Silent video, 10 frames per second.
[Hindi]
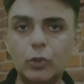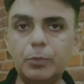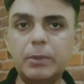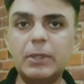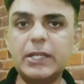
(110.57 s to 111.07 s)
ख़ुद
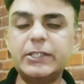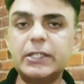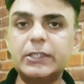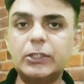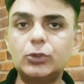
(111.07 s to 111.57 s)
भी मलेशिया
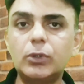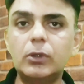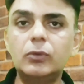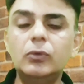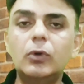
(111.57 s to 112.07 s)
जा चुका
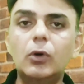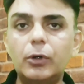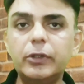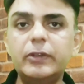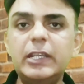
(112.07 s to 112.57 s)
हूँ
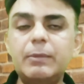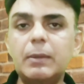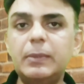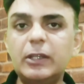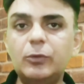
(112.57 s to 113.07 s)
और इसलिए मैं
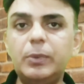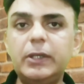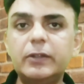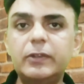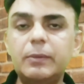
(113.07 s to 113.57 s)
अपने
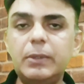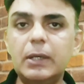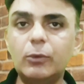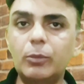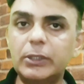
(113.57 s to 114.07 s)
एक्सपीरियंस से भी
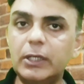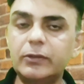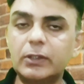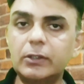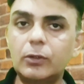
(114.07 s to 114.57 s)
आपको बता
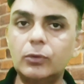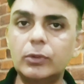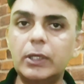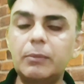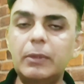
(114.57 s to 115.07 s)
सकता हूँ
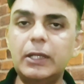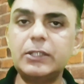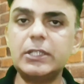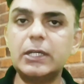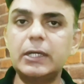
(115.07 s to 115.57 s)
कि
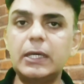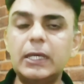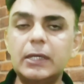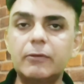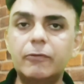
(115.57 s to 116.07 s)
मलेशिया
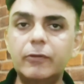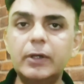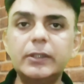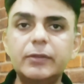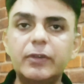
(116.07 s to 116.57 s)
एक
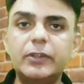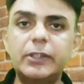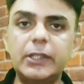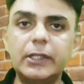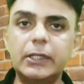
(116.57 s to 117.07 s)
वर्थ
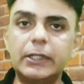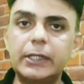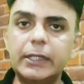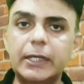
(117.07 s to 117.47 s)
विजिटिंग कंट्री